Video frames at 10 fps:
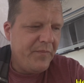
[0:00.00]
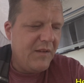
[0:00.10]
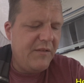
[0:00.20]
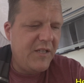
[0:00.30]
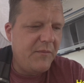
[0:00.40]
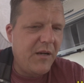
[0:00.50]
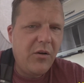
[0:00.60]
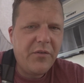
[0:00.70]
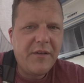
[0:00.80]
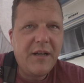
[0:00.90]
Ich werde ihn
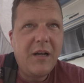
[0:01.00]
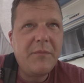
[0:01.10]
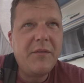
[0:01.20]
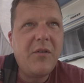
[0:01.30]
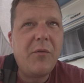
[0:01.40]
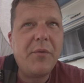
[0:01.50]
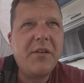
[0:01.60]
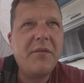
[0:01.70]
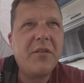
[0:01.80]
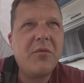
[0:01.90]
ausgraben, dann werden wir ein
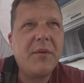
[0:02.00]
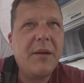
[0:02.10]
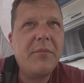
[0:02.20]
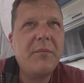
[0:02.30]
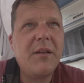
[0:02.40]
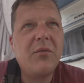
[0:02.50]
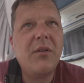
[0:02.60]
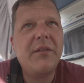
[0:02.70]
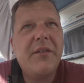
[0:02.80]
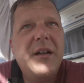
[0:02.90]
bisschen was zum Campingplatz nur
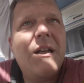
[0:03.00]
erzählen.